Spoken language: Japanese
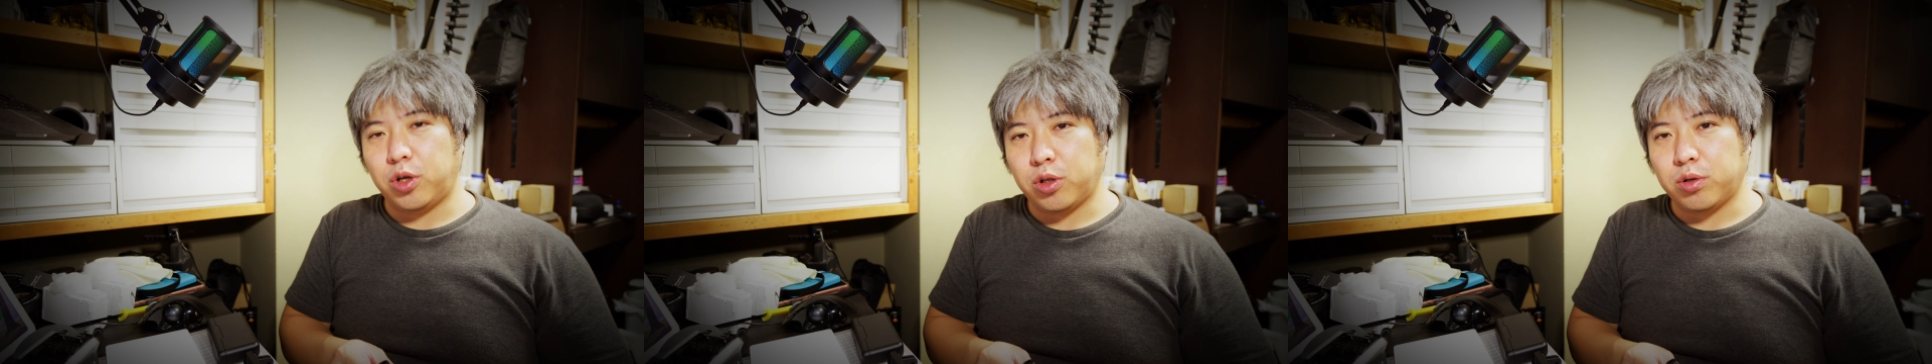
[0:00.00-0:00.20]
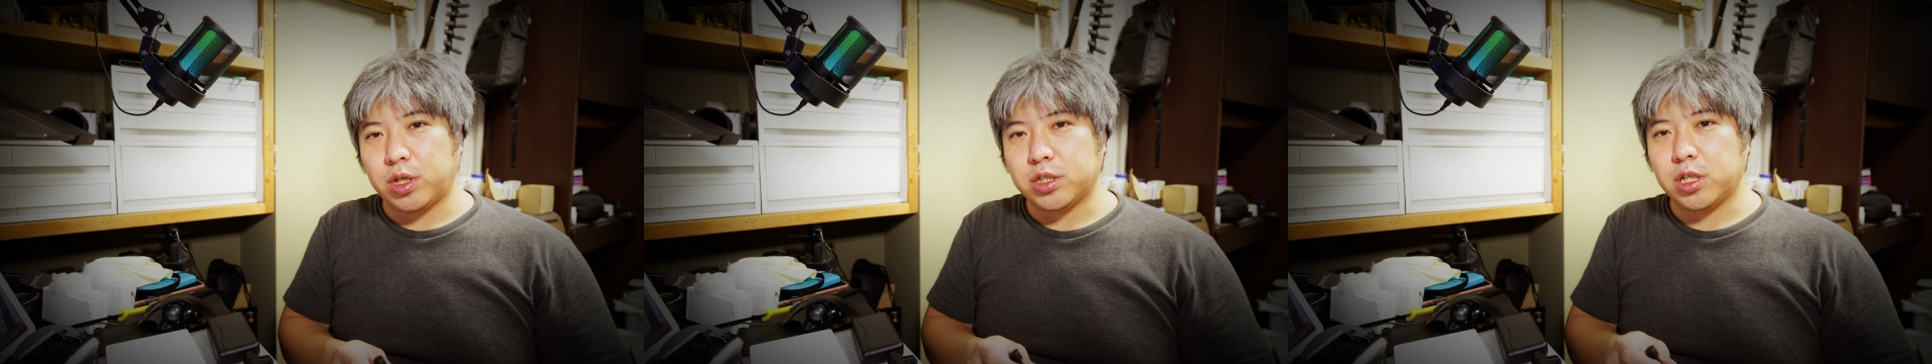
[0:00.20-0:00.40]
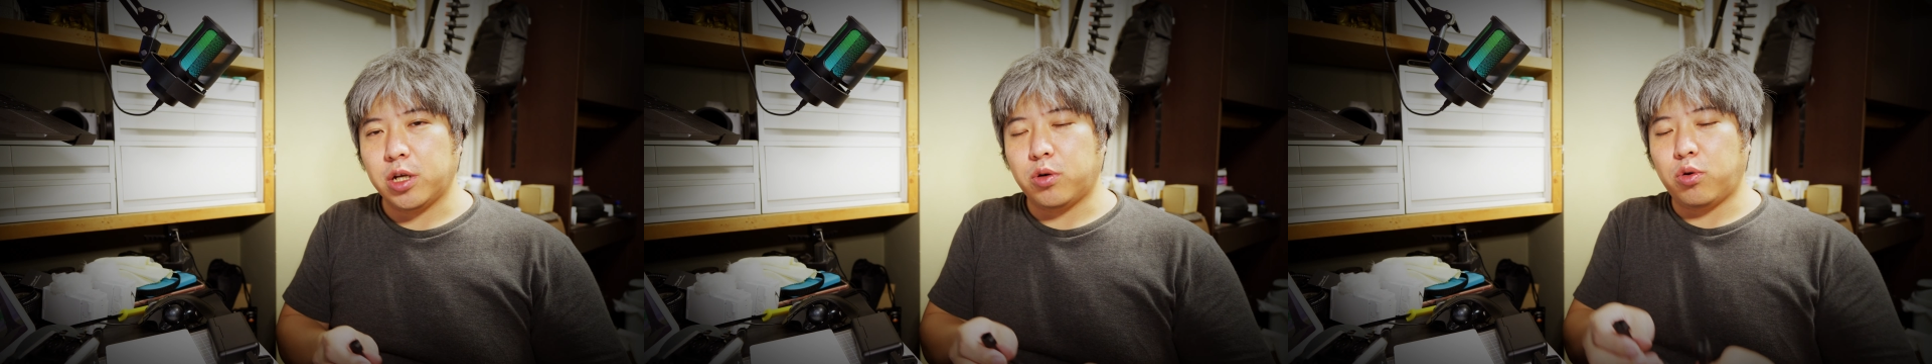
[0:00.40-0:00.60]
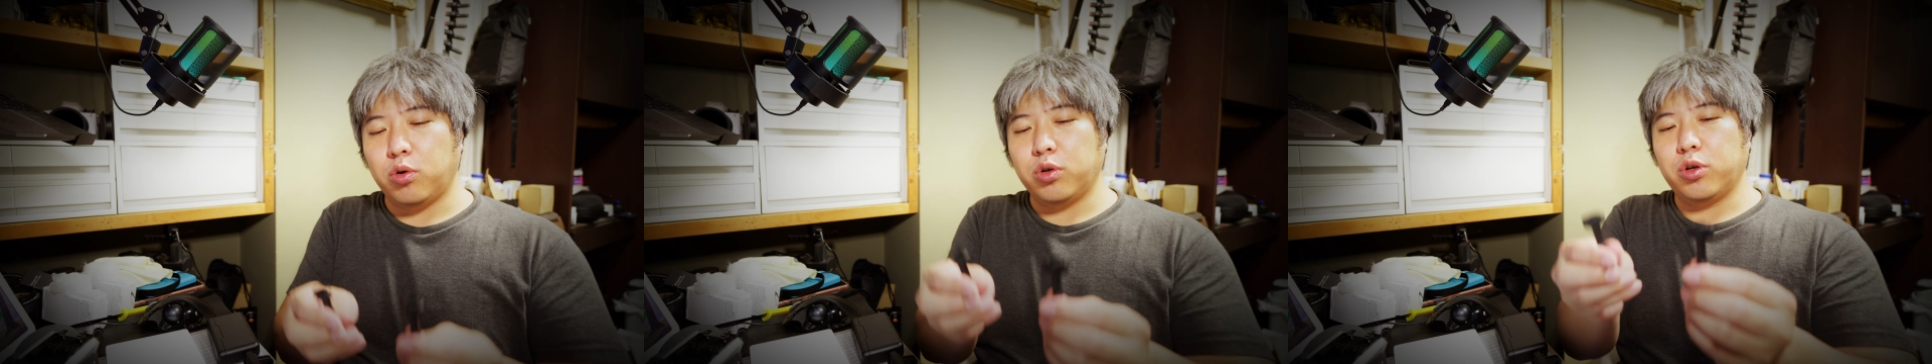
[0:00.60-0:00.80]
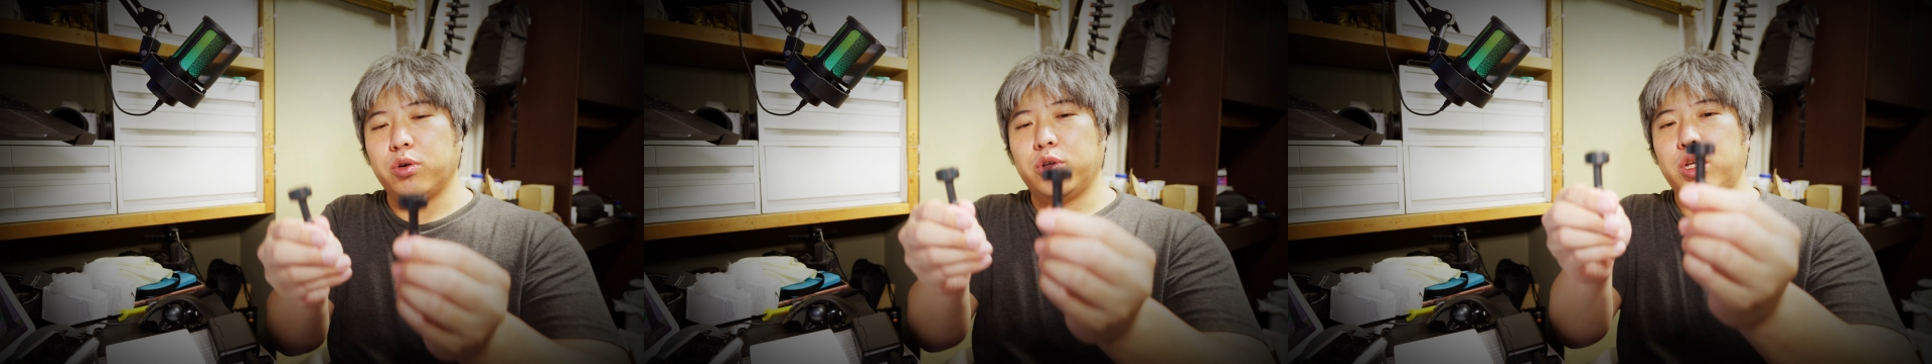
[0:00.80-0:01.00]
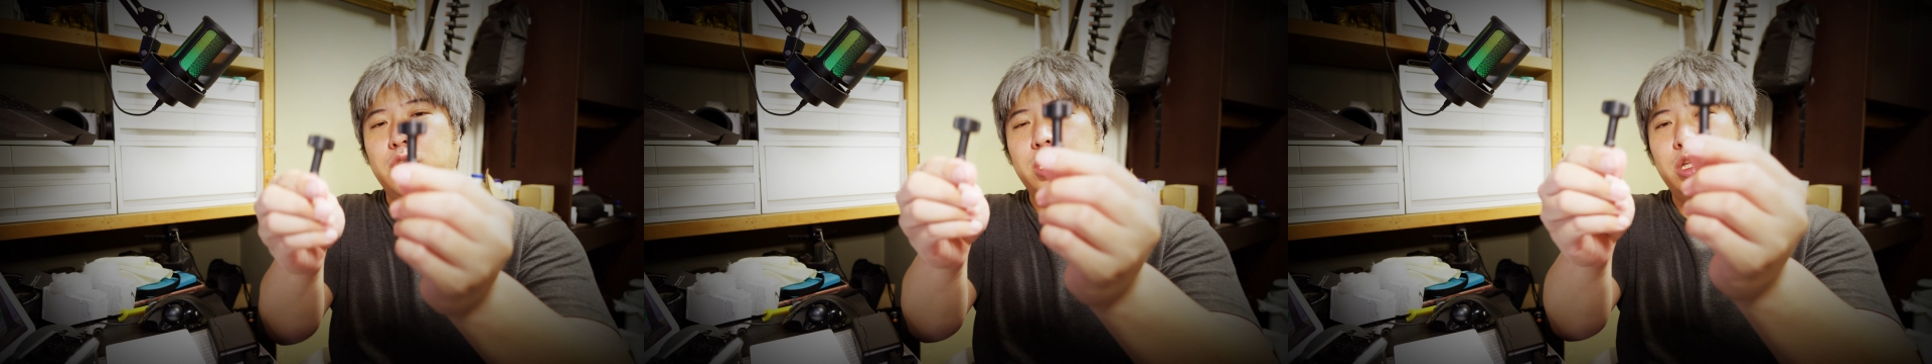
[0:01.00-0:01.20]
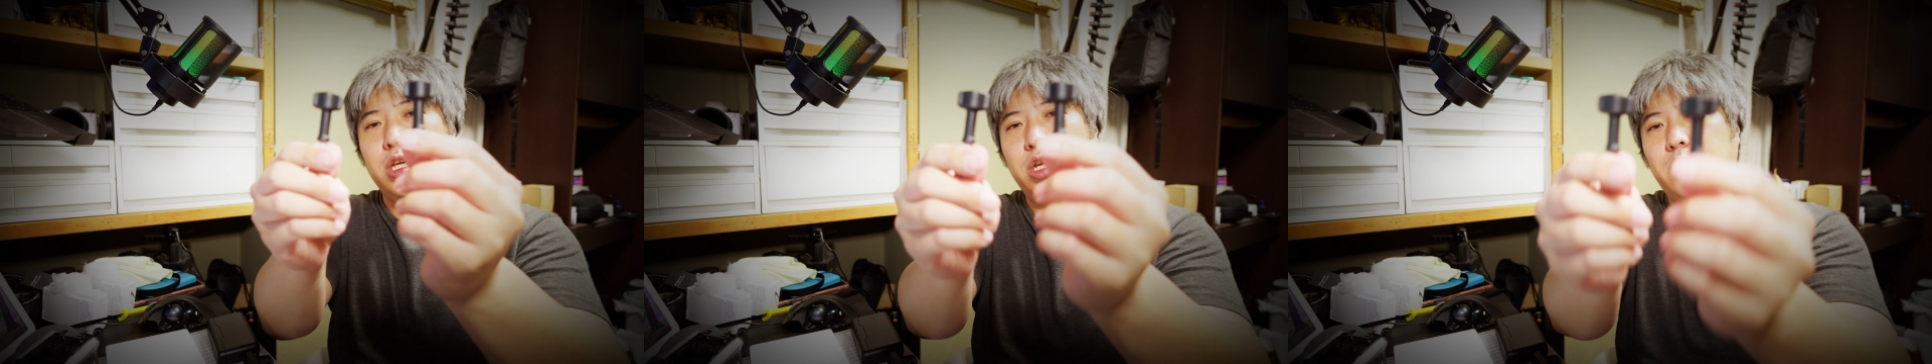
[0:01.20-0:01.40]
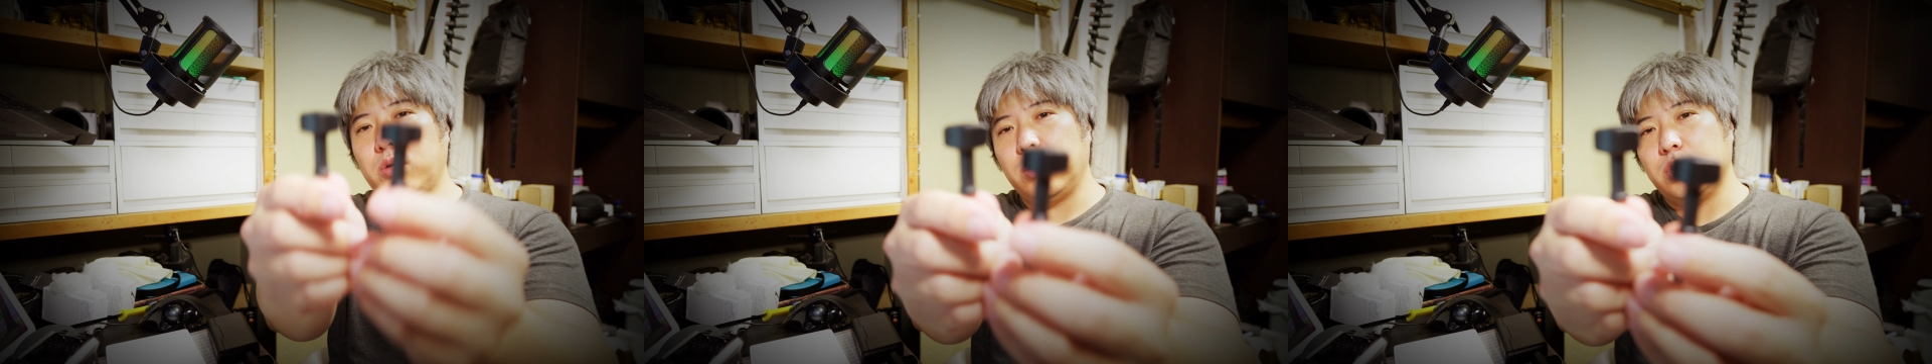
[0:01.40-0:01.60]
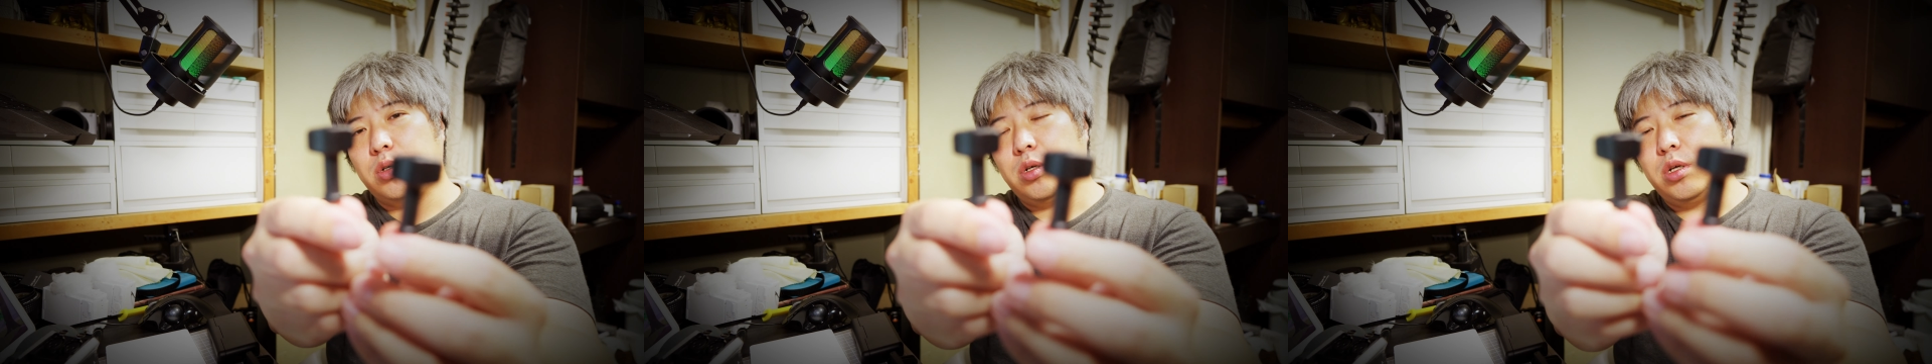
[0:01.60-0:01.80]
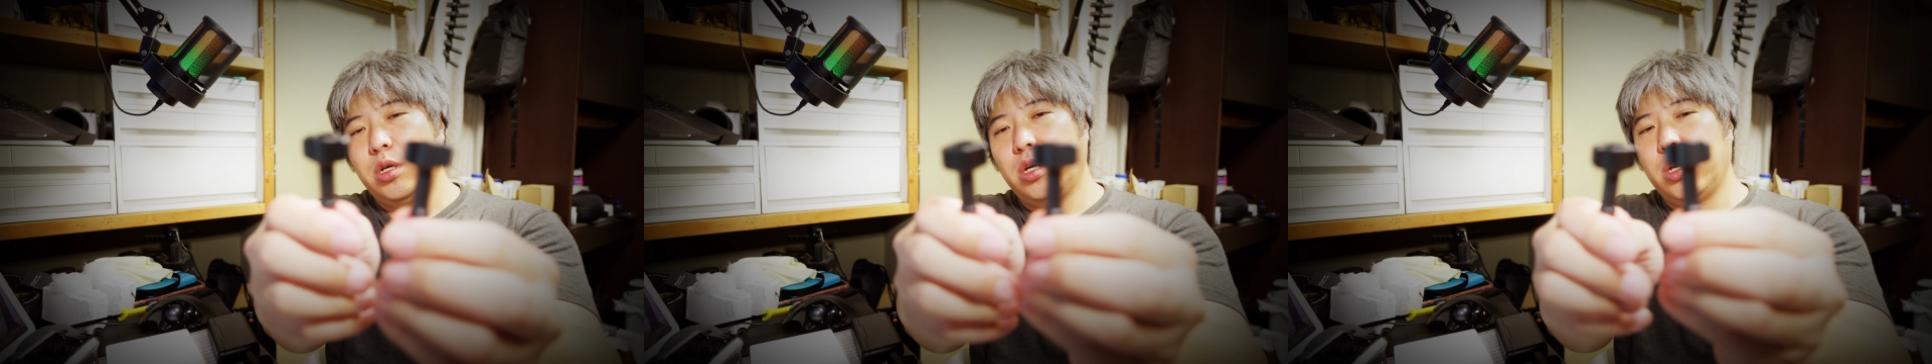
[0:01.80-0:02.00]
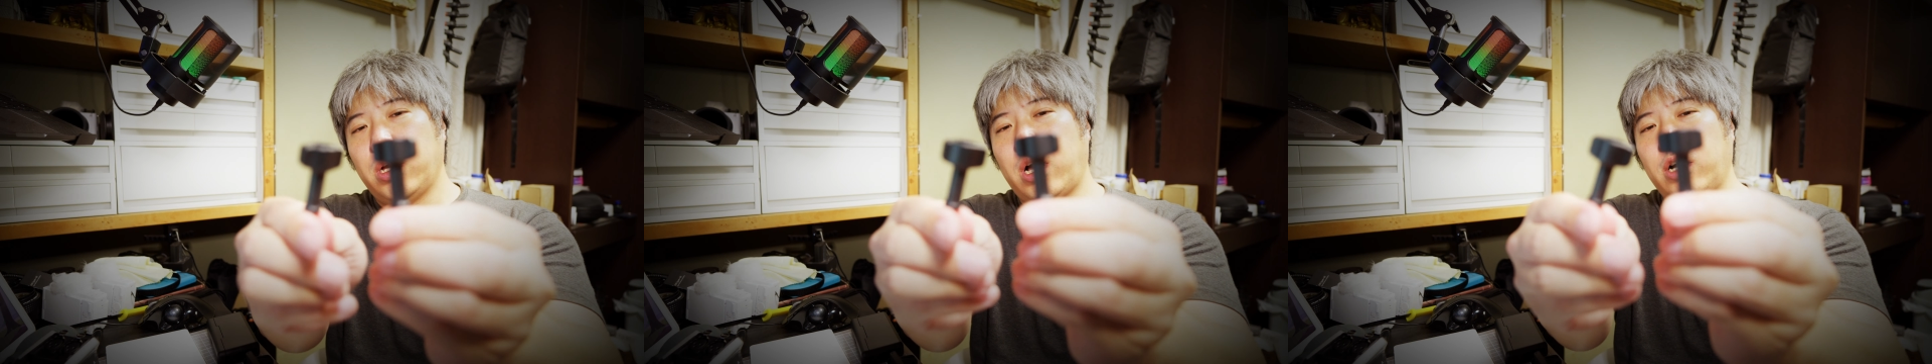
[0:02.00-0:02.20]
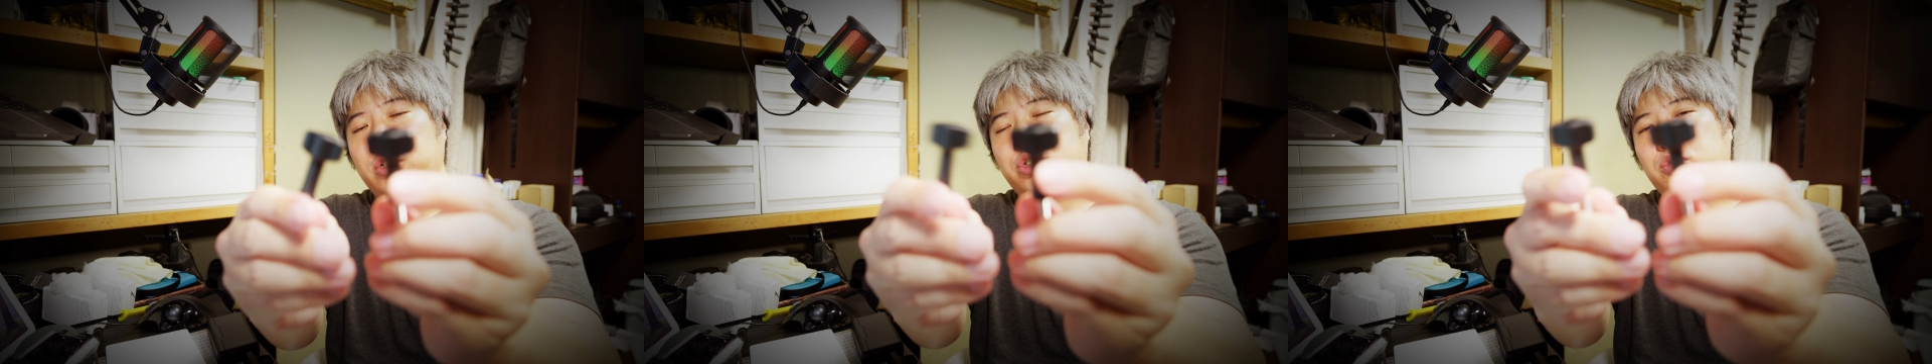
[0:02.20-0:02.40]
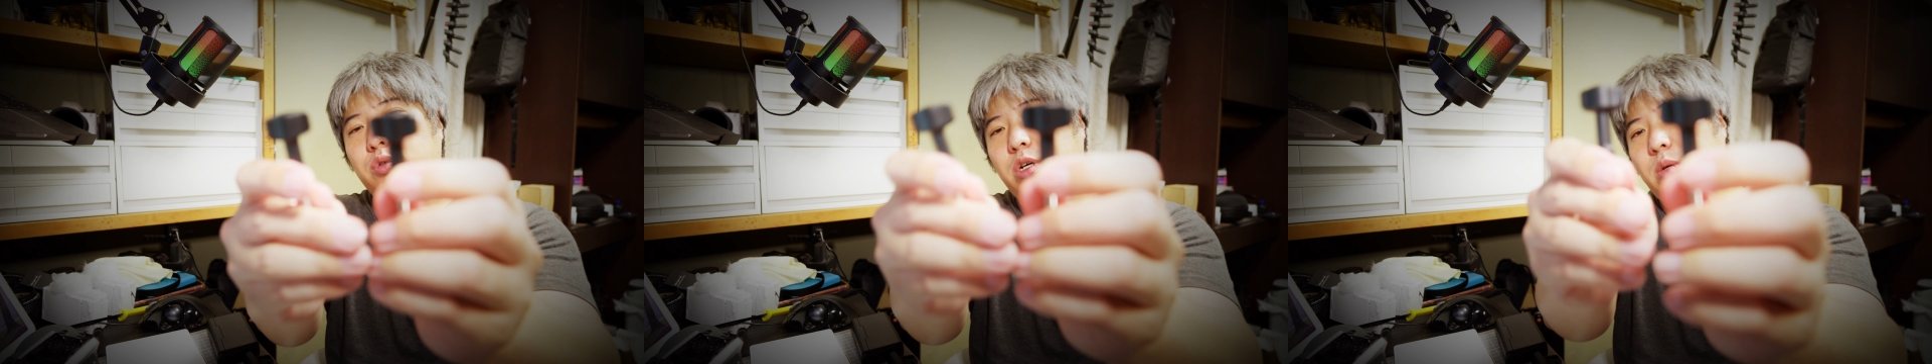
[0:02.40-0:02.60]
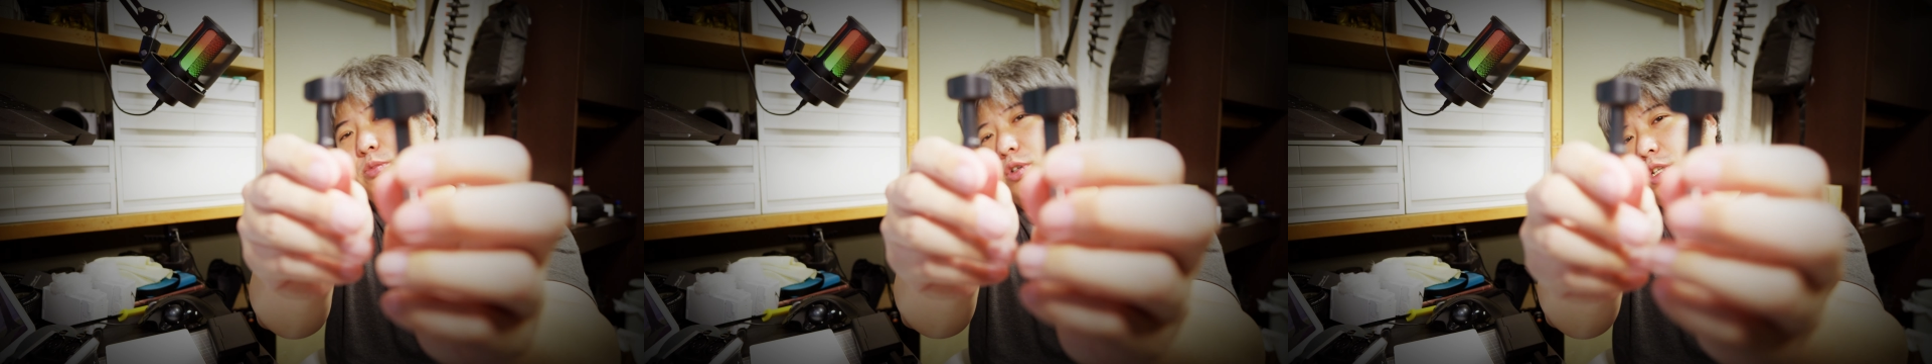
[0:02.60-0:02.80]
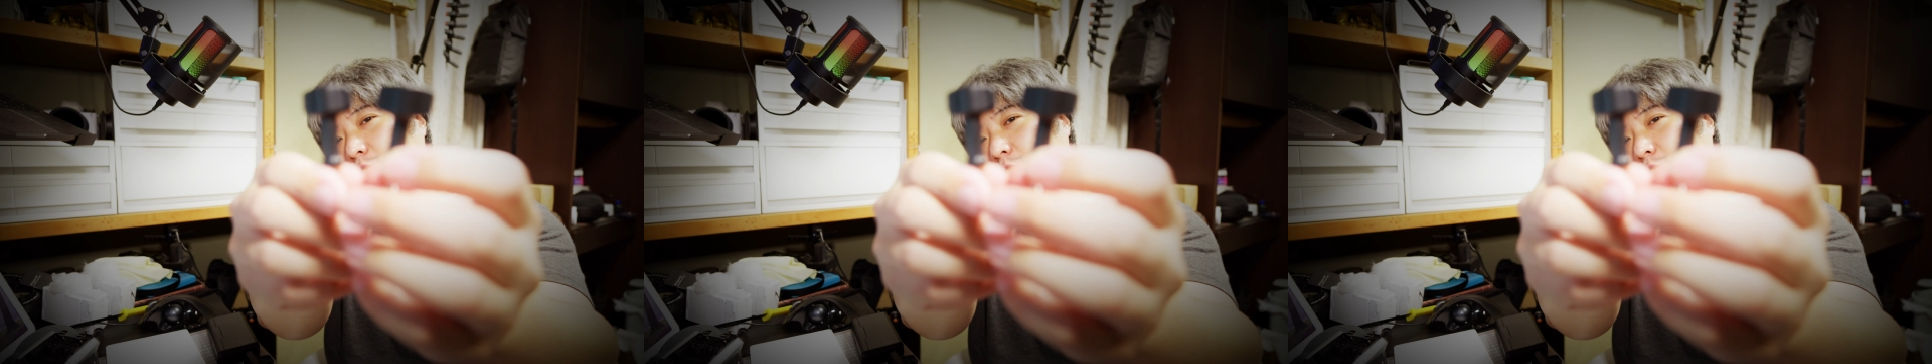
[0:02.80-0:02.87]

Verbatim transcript: れとですね、このように2本、アクションカムの